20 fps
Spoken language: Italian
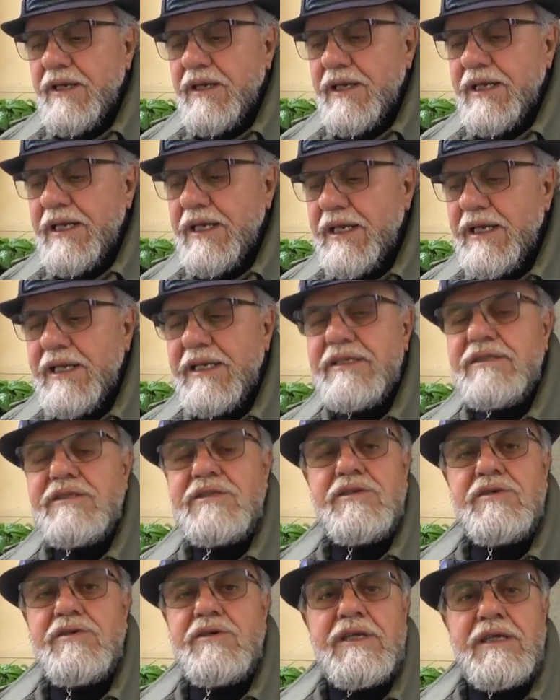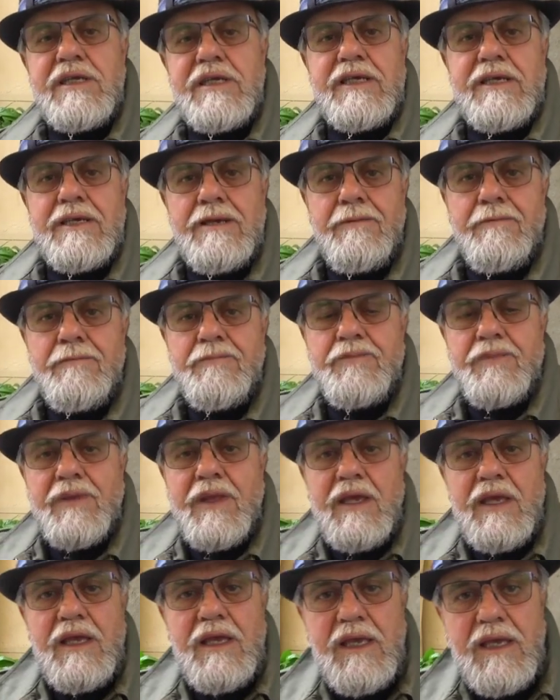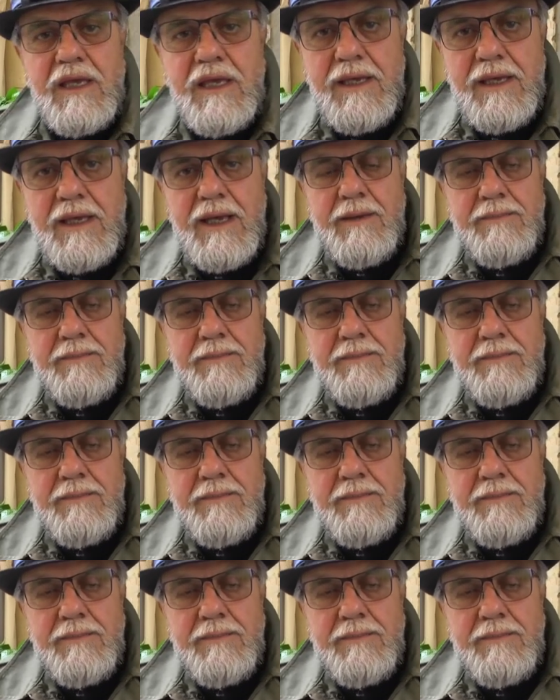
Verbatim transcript: le elezioni eh,